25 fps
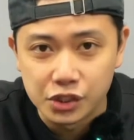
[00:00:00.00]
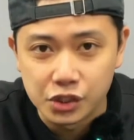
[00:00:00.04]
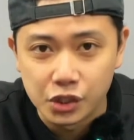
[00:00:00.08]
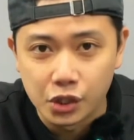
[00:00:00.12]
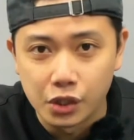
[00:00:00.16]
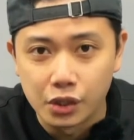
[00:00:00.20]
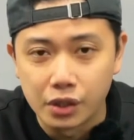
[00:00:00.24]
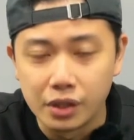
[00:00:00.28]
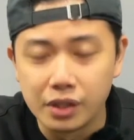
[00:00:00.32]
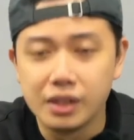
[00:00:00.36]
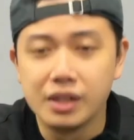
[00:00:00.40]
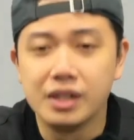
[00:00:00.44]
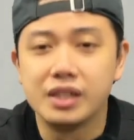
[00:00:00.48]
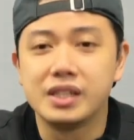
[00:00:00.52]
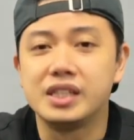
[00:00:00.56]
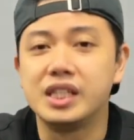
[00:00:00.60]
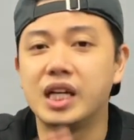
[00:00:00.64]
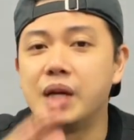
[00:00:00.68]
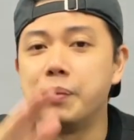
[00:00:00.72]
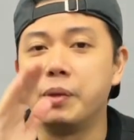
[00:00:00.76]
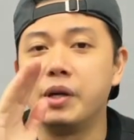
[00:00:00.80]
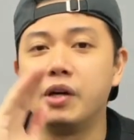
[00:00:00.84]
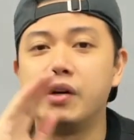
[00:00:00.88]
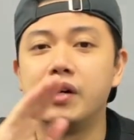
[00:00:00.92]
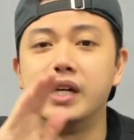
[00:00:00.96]
久，
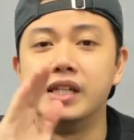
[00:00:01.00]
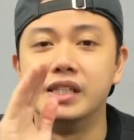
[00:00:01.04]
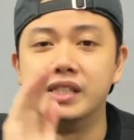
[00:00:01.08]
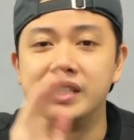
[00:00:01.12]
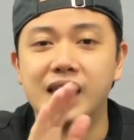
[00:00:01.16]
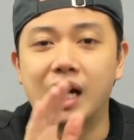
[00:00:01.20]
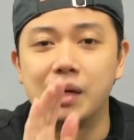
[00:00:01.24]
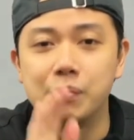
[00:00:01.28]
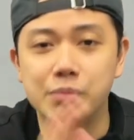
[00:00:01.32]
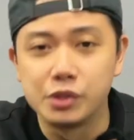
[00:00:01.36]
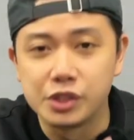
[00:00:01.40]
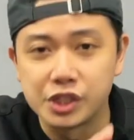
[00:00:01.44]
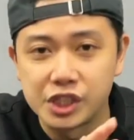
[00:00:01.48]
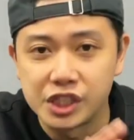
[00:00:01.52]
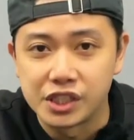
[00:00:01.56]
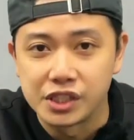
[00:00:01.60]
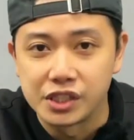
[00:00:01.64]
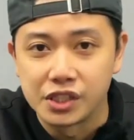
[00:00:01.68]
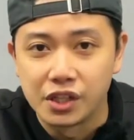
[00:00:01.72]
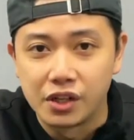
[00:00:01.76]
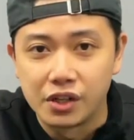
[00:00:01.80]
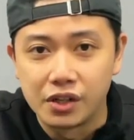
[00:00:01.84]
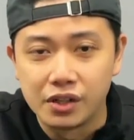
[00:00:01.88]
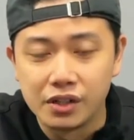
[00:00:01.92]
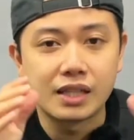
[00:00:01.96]
也没有很长不
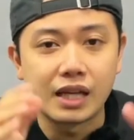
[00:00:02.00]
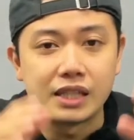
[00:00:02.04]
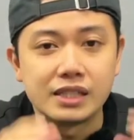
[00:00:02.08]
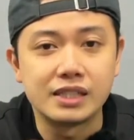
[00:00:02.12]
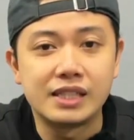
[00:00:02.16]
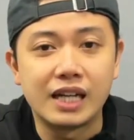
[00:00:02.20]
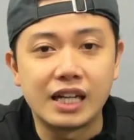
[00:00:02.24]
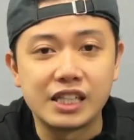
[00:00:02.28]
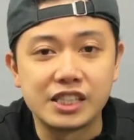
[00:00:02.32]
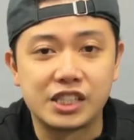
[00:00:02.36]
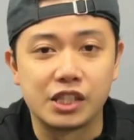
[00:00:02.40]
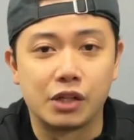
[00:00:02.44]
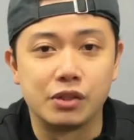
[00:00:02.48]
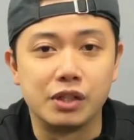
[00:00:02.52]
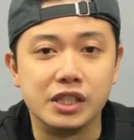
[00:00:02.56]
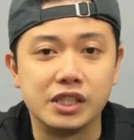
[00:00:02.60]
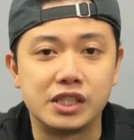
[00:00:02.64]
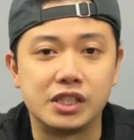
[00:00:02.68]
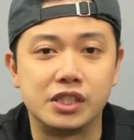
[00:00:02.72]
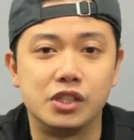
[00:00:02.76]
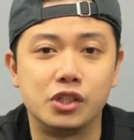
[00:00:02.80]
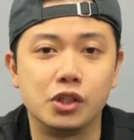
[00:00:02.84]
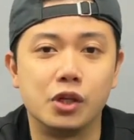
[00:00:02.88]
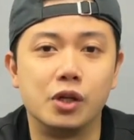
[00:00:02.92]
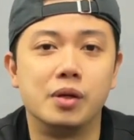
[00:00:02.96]
起哦，但是它的小电
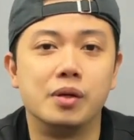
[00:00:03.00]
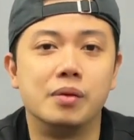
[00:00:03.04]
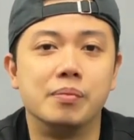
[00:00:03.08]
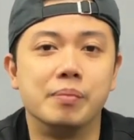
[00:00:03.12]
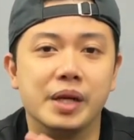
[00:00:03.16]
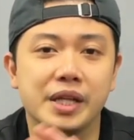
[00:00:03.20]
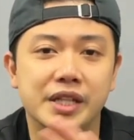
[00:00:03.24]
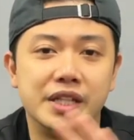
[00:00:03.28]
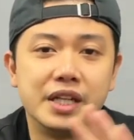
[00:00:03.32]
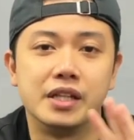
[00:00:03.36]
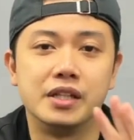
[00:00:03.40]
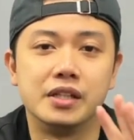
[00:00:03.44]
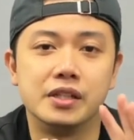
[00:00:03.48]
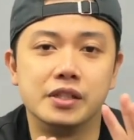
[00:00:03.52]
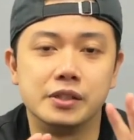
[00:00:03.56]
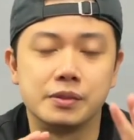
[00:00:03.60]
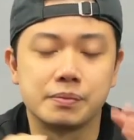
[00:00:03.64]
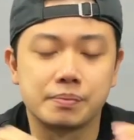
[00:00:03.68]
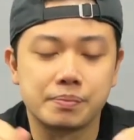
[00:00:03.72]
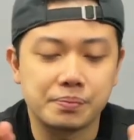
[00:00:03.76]
池就没电了。